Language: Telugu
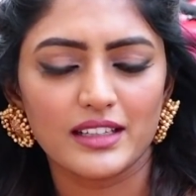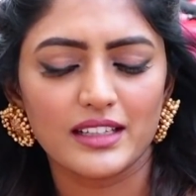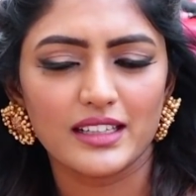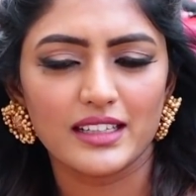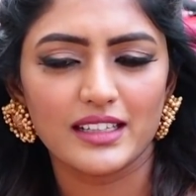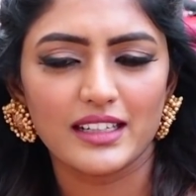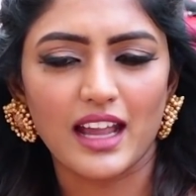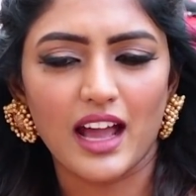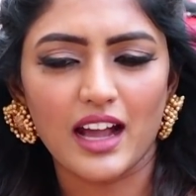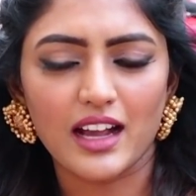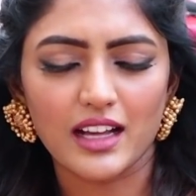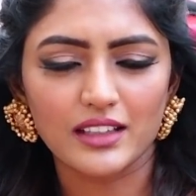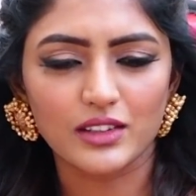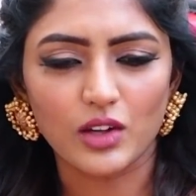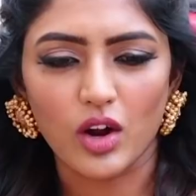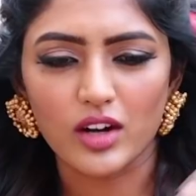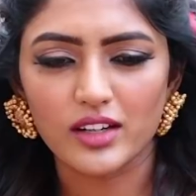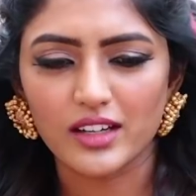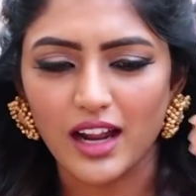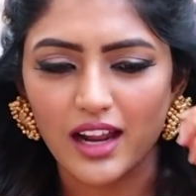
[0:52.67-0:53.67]
నాకు ఆ
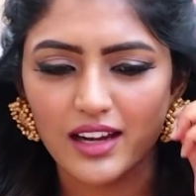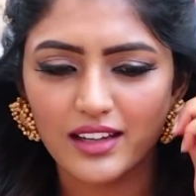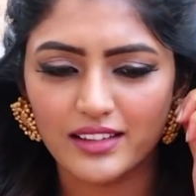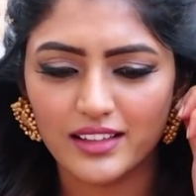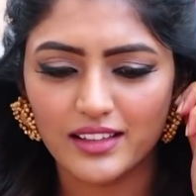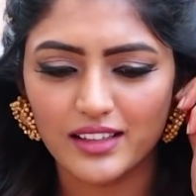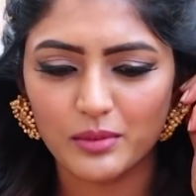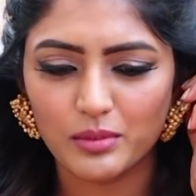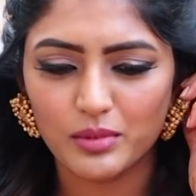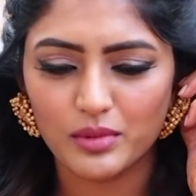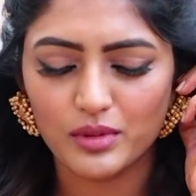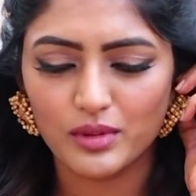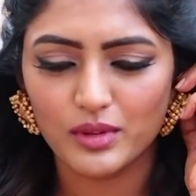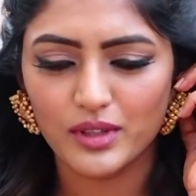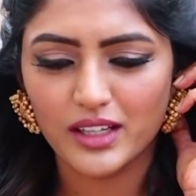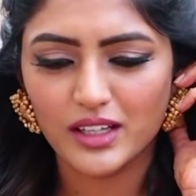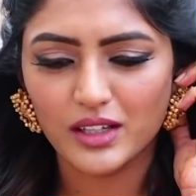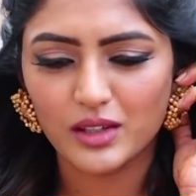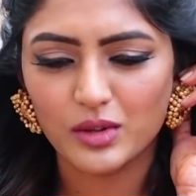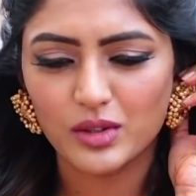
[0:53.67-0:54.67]
థాట్ రాలేదంటే ఇప్పుడు
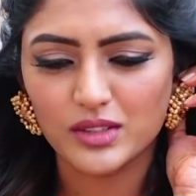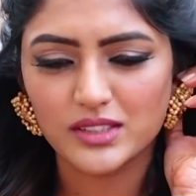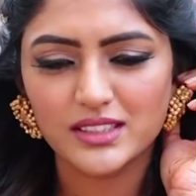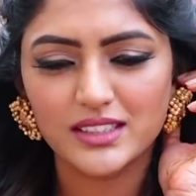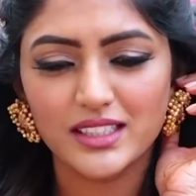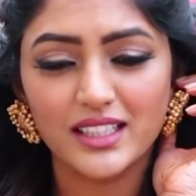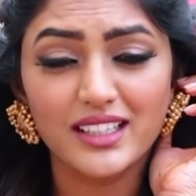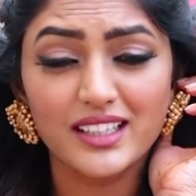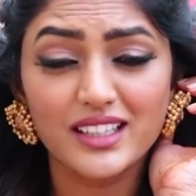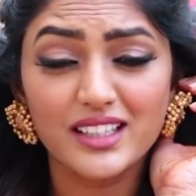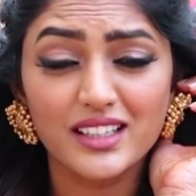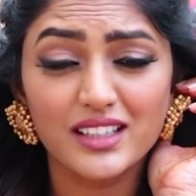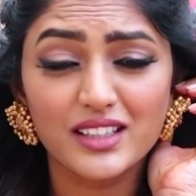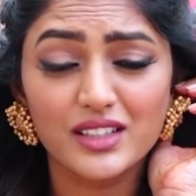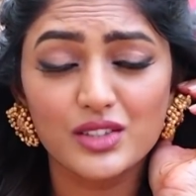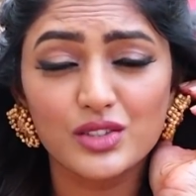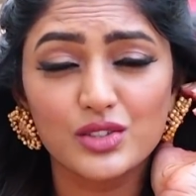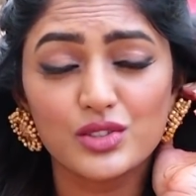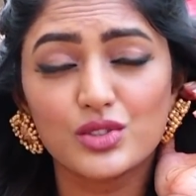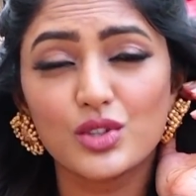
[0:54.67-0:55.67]
ఇక్కడికి వస్తే
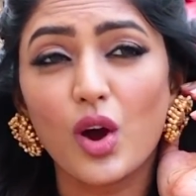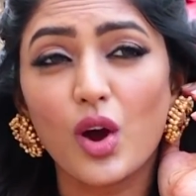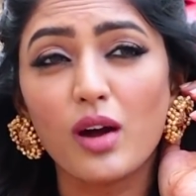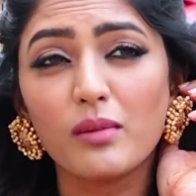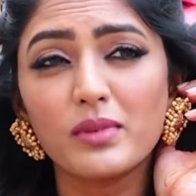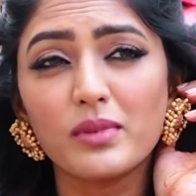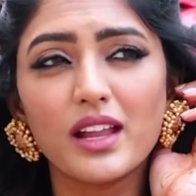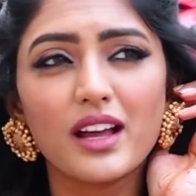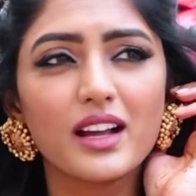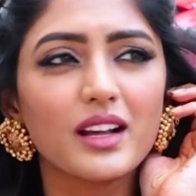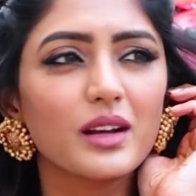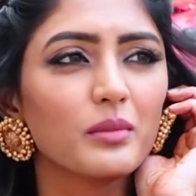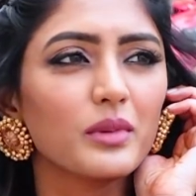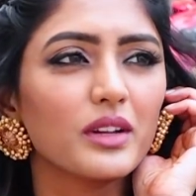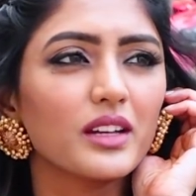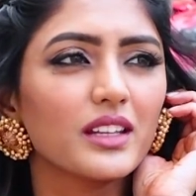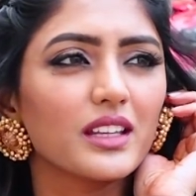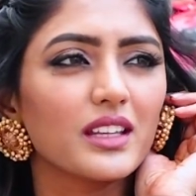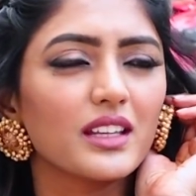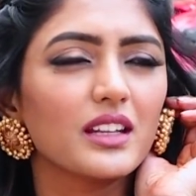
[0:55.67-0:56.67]
జాబ్ లాగా
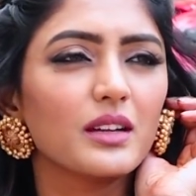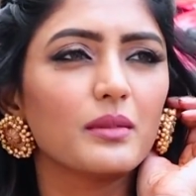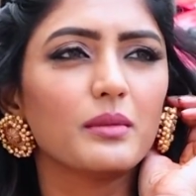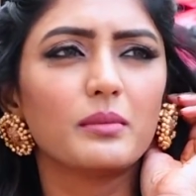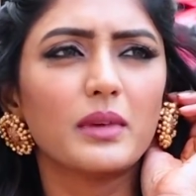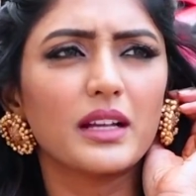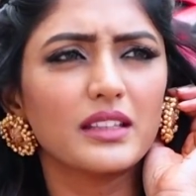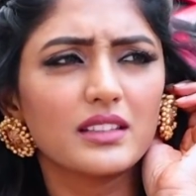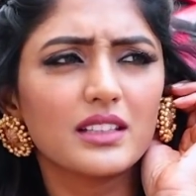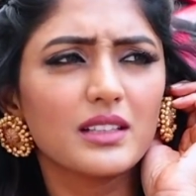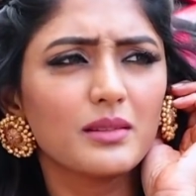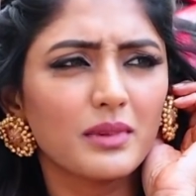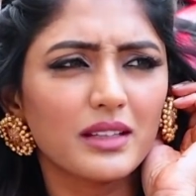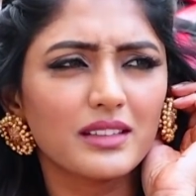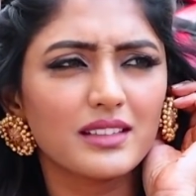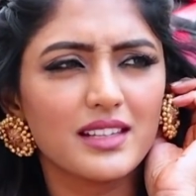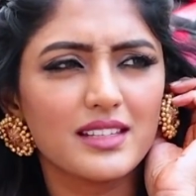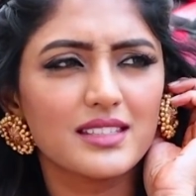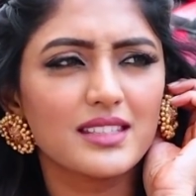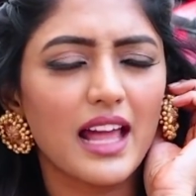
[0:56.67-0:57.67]
మనకి మంత్లీ మంత్లీ
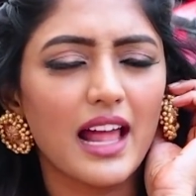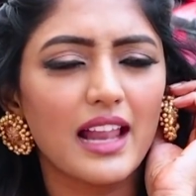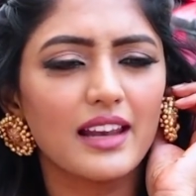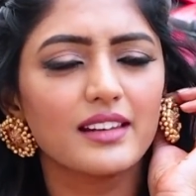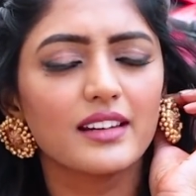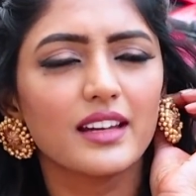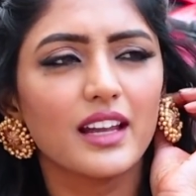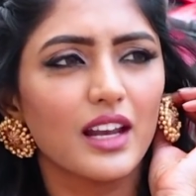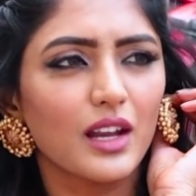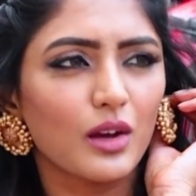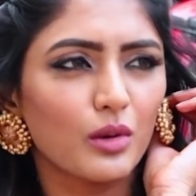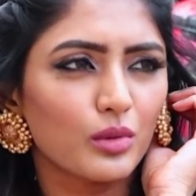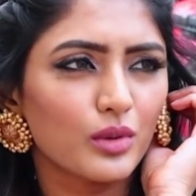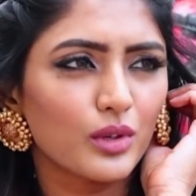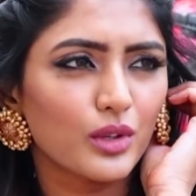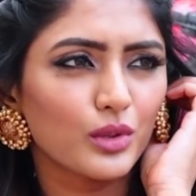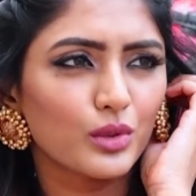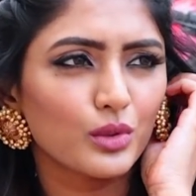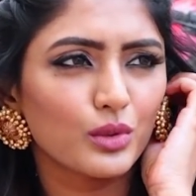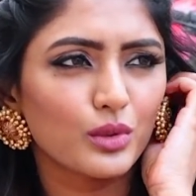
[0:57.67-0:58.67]
శాలరీ అలా ఉండదు